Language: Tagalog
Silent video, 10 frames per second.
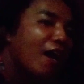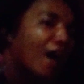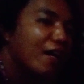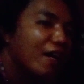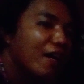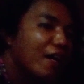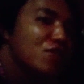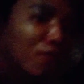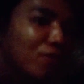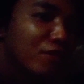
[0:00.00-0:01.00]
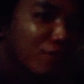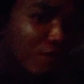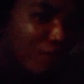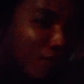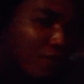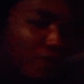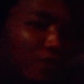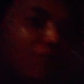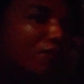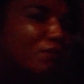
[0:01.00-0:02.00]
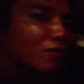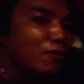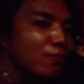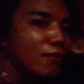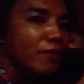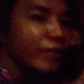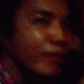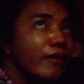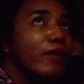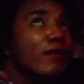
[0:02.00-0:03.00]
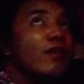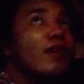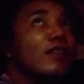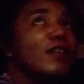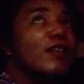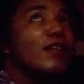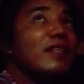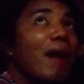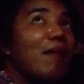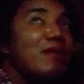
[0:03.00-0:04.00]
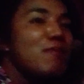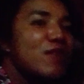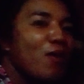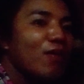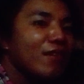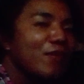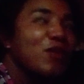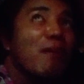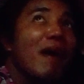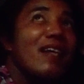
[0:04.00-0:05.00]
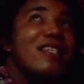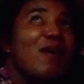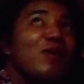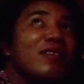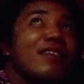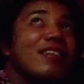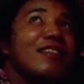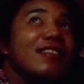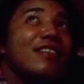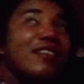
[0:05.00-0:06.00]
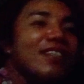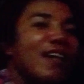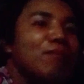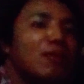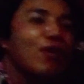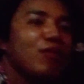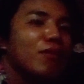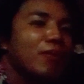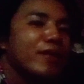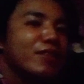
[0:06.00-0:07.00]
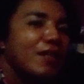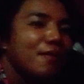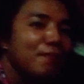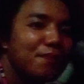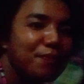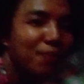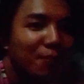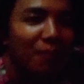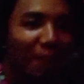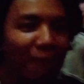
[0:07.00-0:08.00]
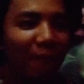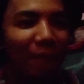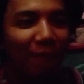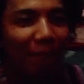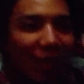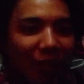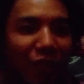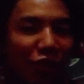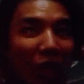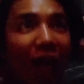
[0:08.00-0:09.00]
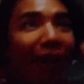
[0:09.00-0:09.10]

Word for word: Ayan, o. Oh. Ayan, oh, di ba? yung pakan sa sa una pa pangansaon. Mm. Iyan, pero Uy, ato ko ano ko sinagabi kahaya. Mm siya.